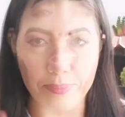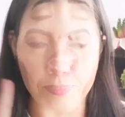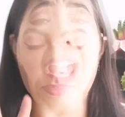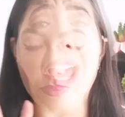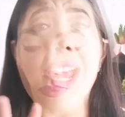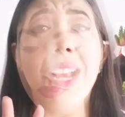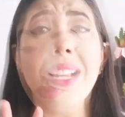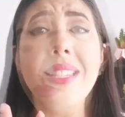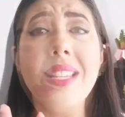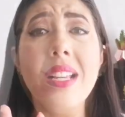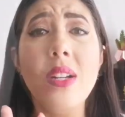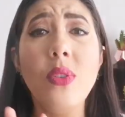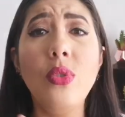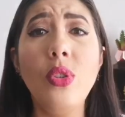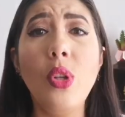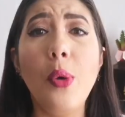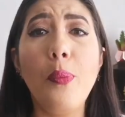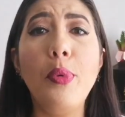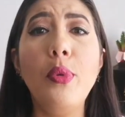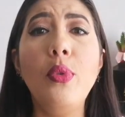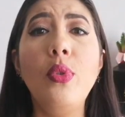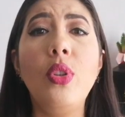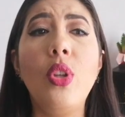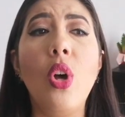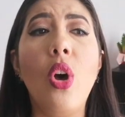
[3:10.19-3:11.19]
El segundo
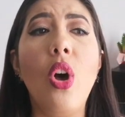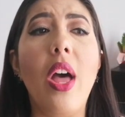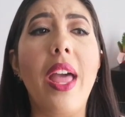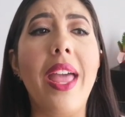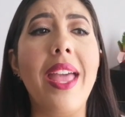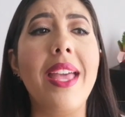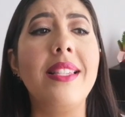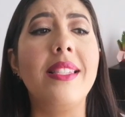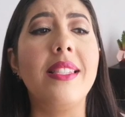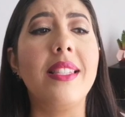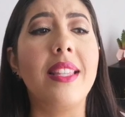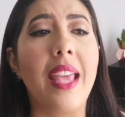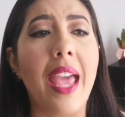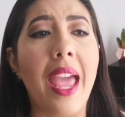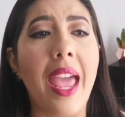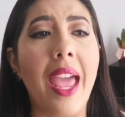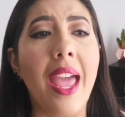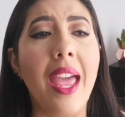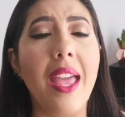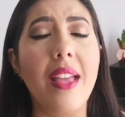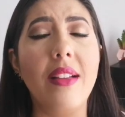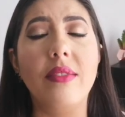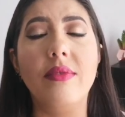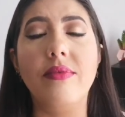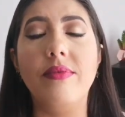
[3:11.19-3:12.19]
punto es
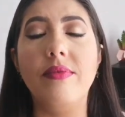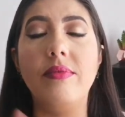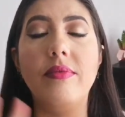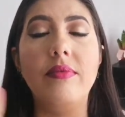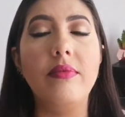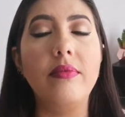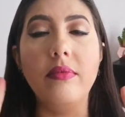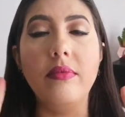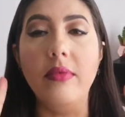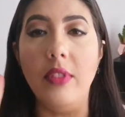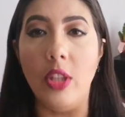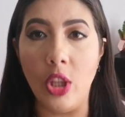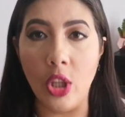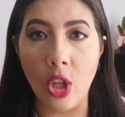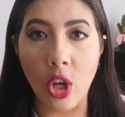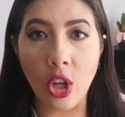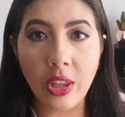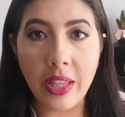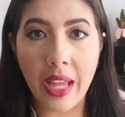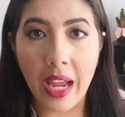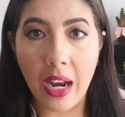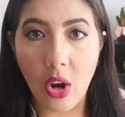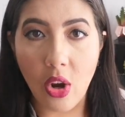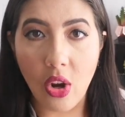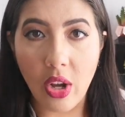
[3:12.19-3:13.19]
que no
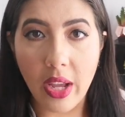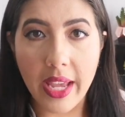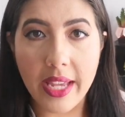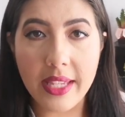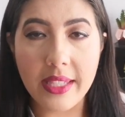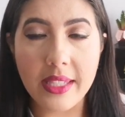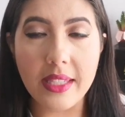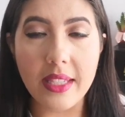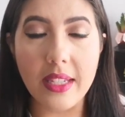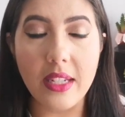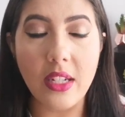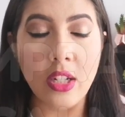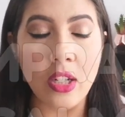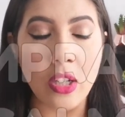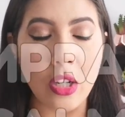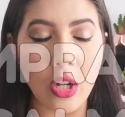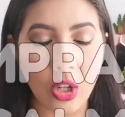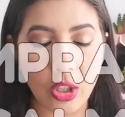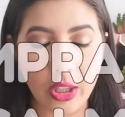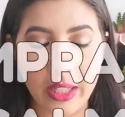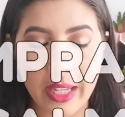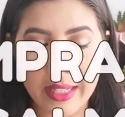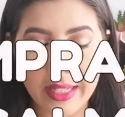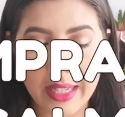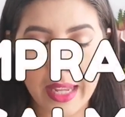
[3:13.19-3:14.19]
te aloques,
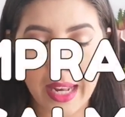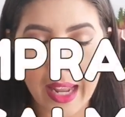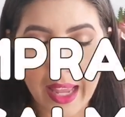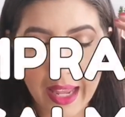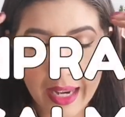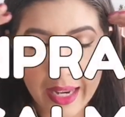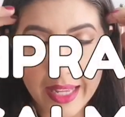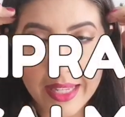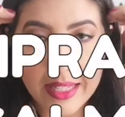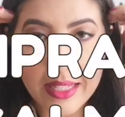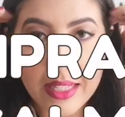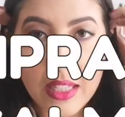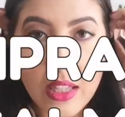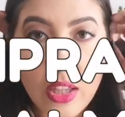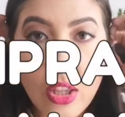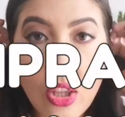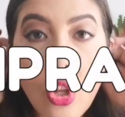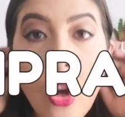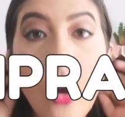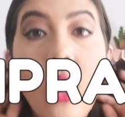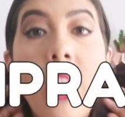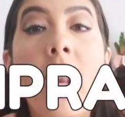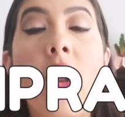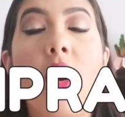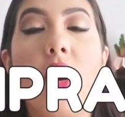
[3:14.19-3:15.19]
no te aceleres,
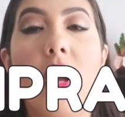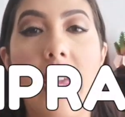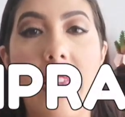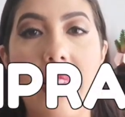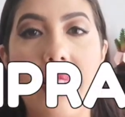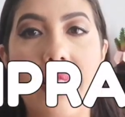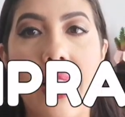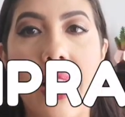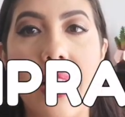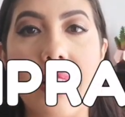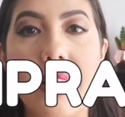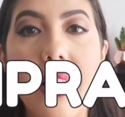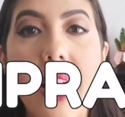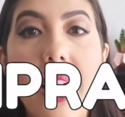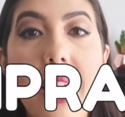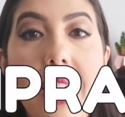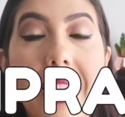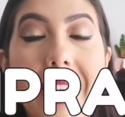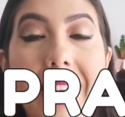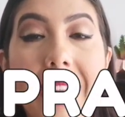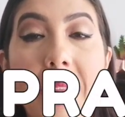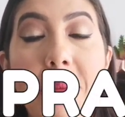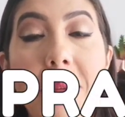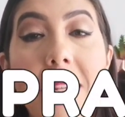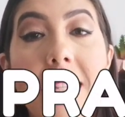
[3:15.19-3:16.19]
no enloquezcas,
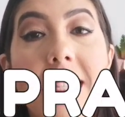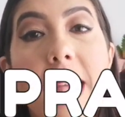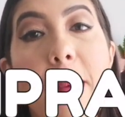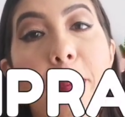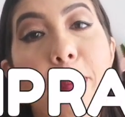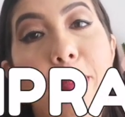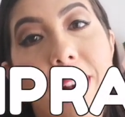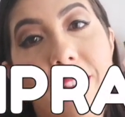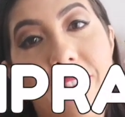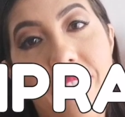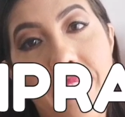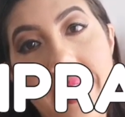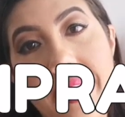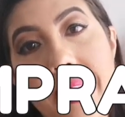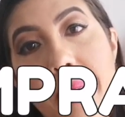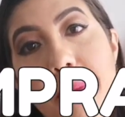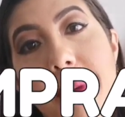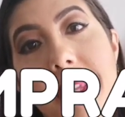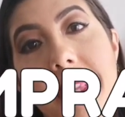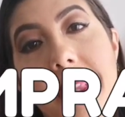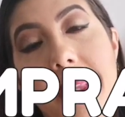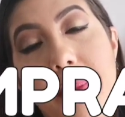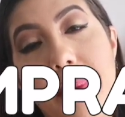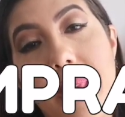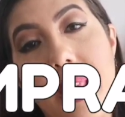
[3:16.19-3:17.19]
revisa
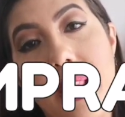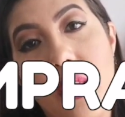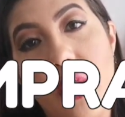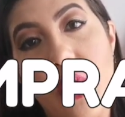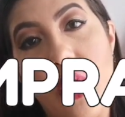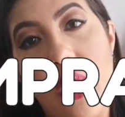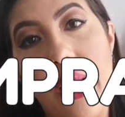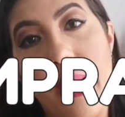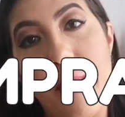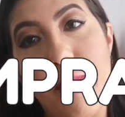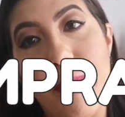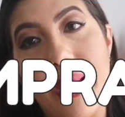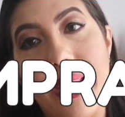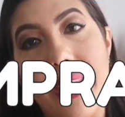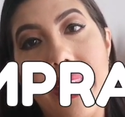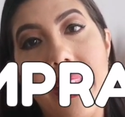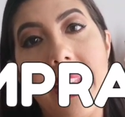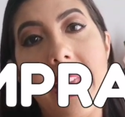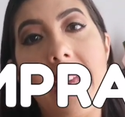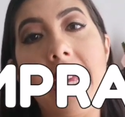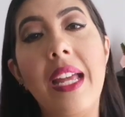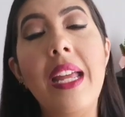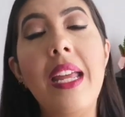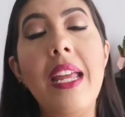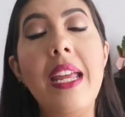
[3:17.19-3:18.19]
perfectamente bien toda la
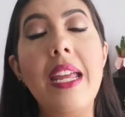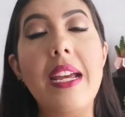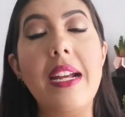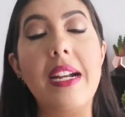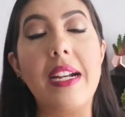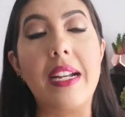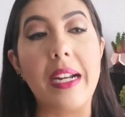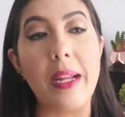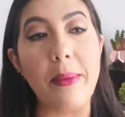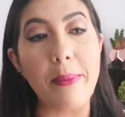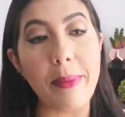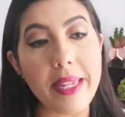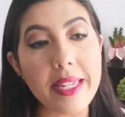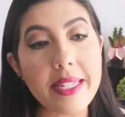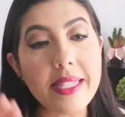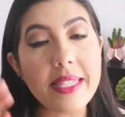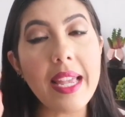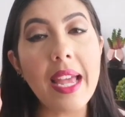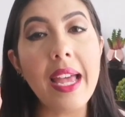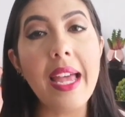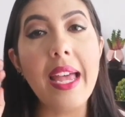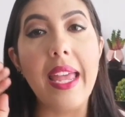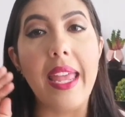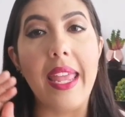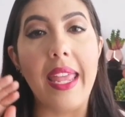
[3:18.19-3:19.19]
página
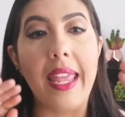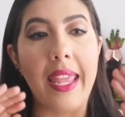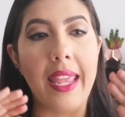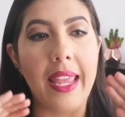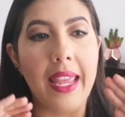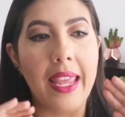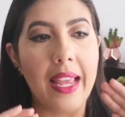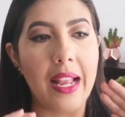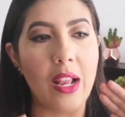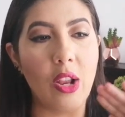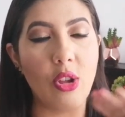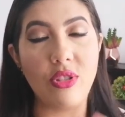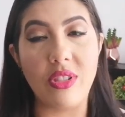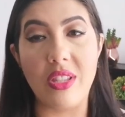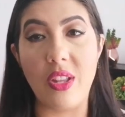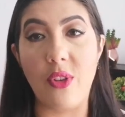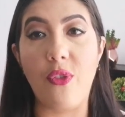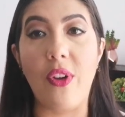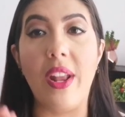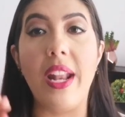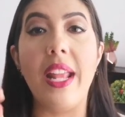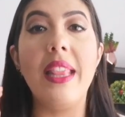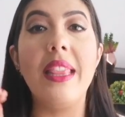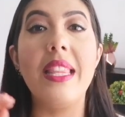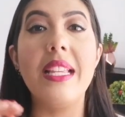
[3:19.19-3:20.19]
Revisa eh, los
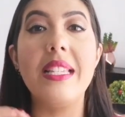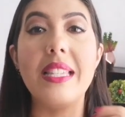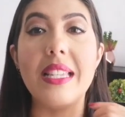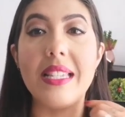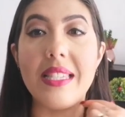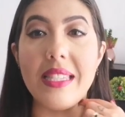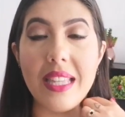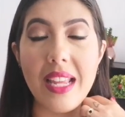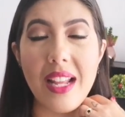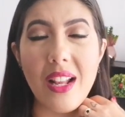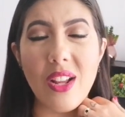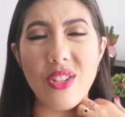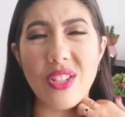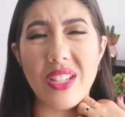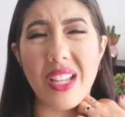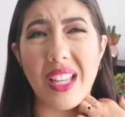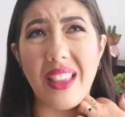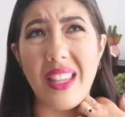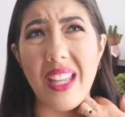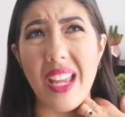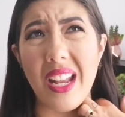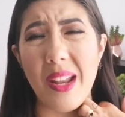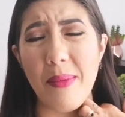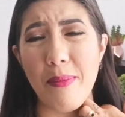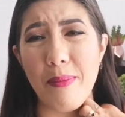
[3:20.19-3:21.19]
diferentes estilos que
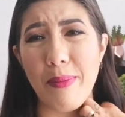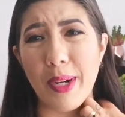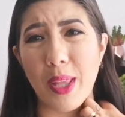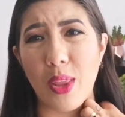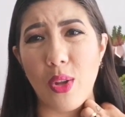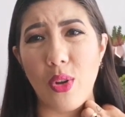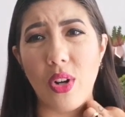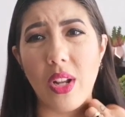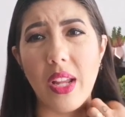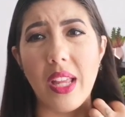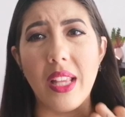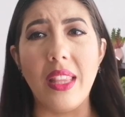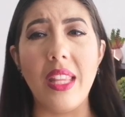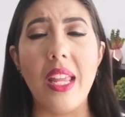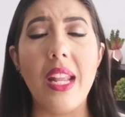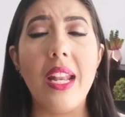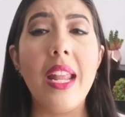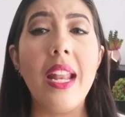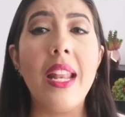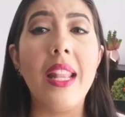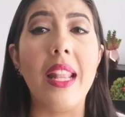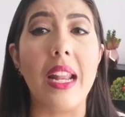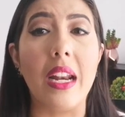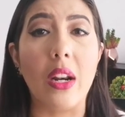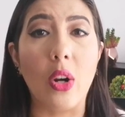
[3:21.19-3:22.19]
tienen, perdón, que
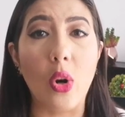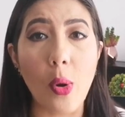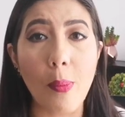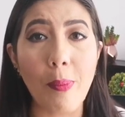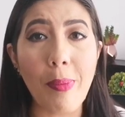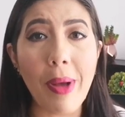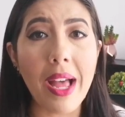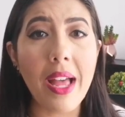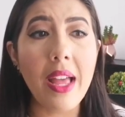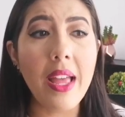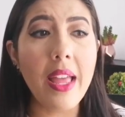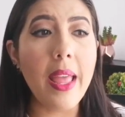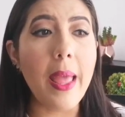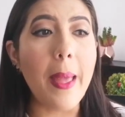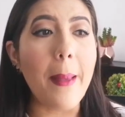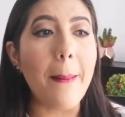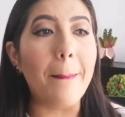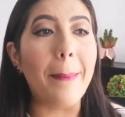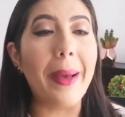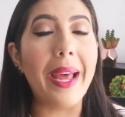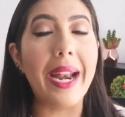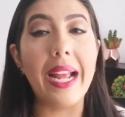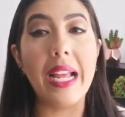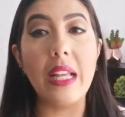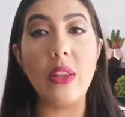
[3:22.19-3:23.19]
tienen de ropa
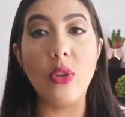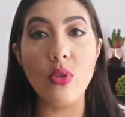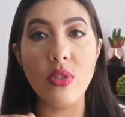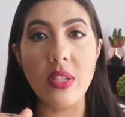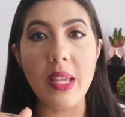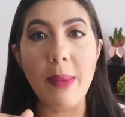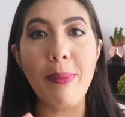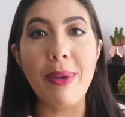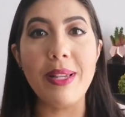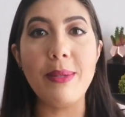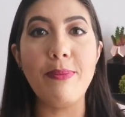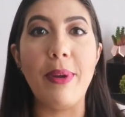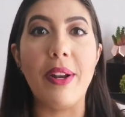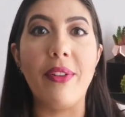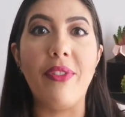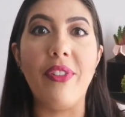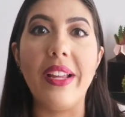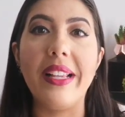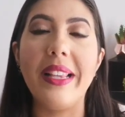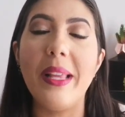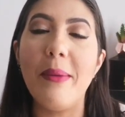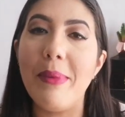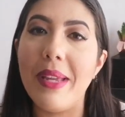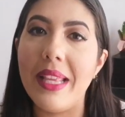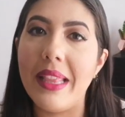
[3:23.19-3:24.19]
para que tú sepas
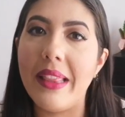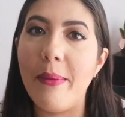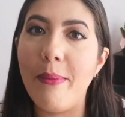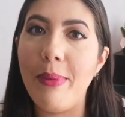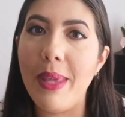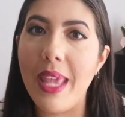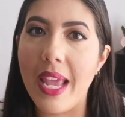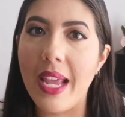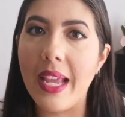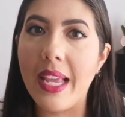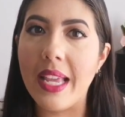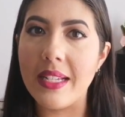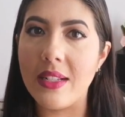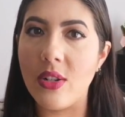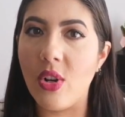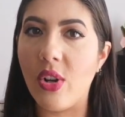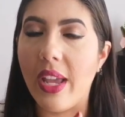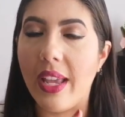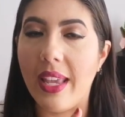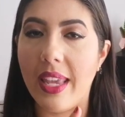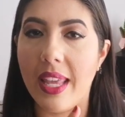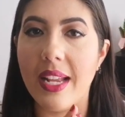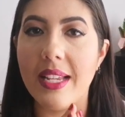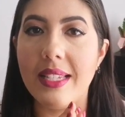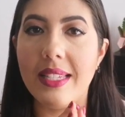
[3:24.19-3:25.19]
perfectamente bien qué es lo
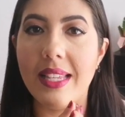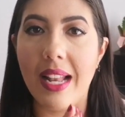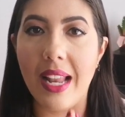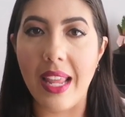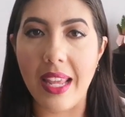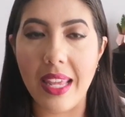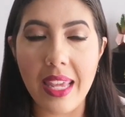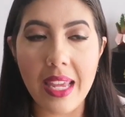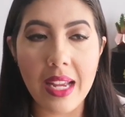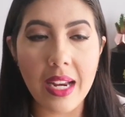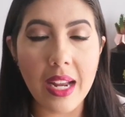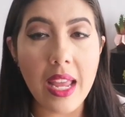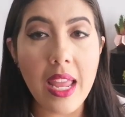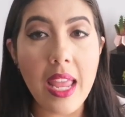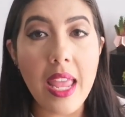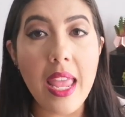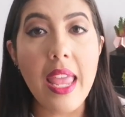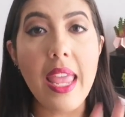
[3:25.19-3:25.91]
que quieres elegir.